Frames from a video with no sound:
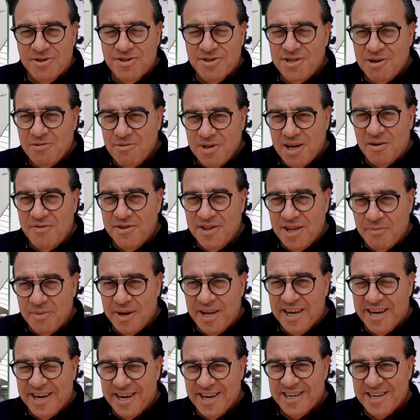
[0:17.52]
saudável da
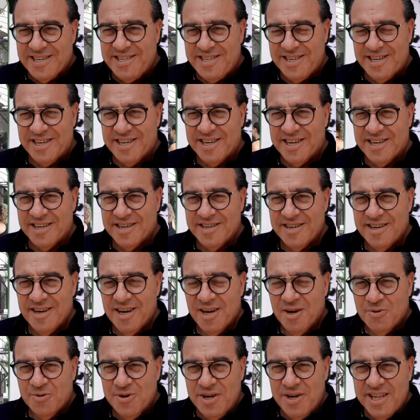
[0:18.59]
América Latina.
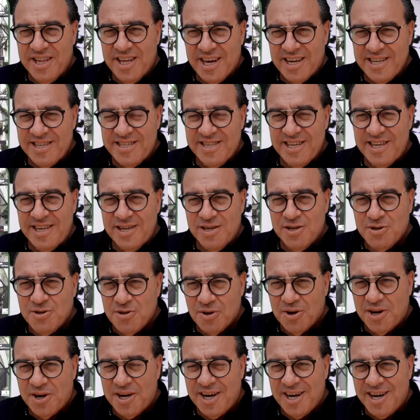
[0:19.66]
Unidades em
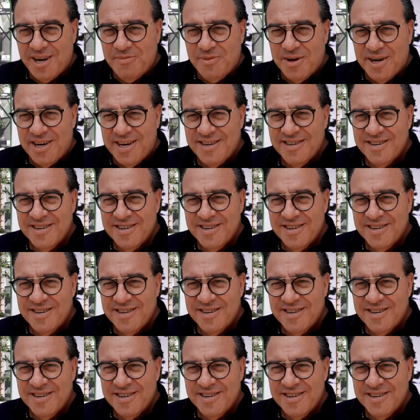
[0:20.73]
Sorocaba,